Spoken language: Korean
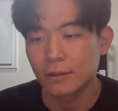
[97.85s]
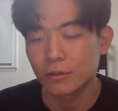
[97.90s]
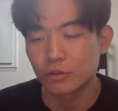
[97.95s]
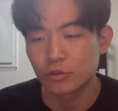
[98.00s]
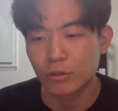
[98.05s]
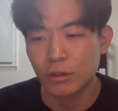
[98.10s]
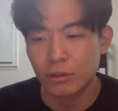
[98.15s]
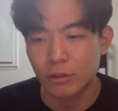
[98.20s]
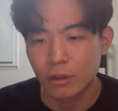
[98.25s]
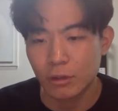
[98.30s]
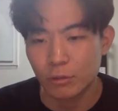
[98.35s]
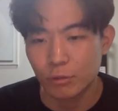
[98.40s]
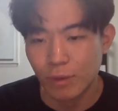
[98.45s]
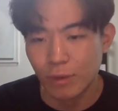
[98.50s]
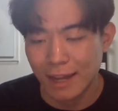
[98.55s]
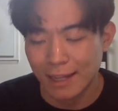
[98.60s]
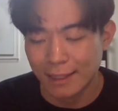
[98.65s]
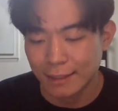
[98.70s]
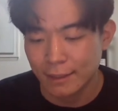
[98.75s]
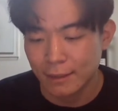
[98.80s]
중앙기관도
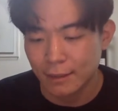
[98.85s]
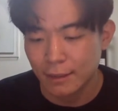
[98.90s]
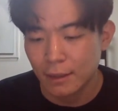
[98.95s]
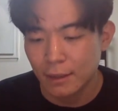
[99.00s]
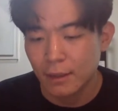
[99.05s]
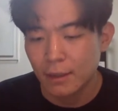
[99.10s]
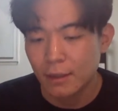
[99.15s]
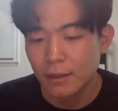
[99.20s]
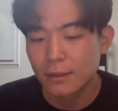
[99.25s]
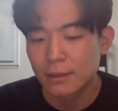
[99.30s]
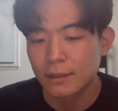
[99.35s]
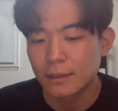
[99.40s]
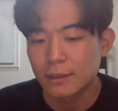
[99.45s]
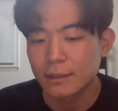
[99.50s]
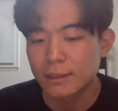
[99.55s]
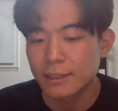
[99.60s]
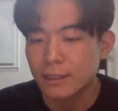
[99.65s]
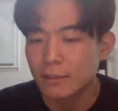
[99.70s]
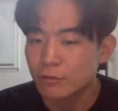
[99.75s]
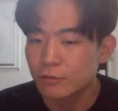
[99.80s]
아닌 그
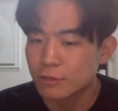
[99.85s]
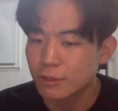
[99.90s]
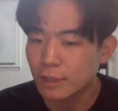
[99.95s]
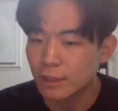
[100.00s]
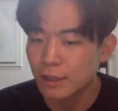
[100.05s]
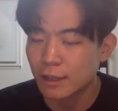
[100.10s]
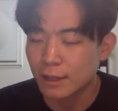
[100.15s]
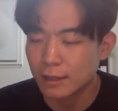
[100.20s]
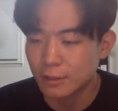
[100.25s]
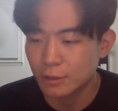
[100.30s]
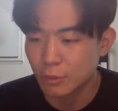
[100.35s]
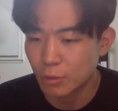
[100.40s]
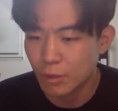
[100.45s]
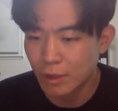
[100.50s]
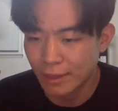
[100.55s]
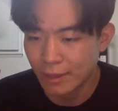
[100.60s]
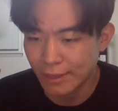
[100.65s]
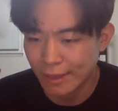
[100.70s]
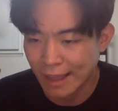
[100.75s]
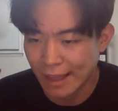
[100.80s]
채굴자가 가지고
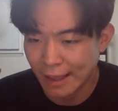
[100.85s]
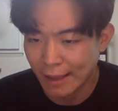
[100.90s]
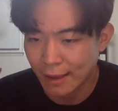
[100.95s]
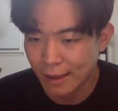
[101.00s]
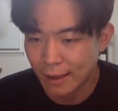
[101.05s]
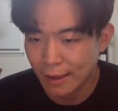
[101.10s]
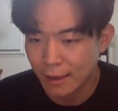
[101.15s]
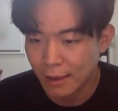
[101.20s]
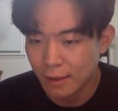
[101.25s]
간다.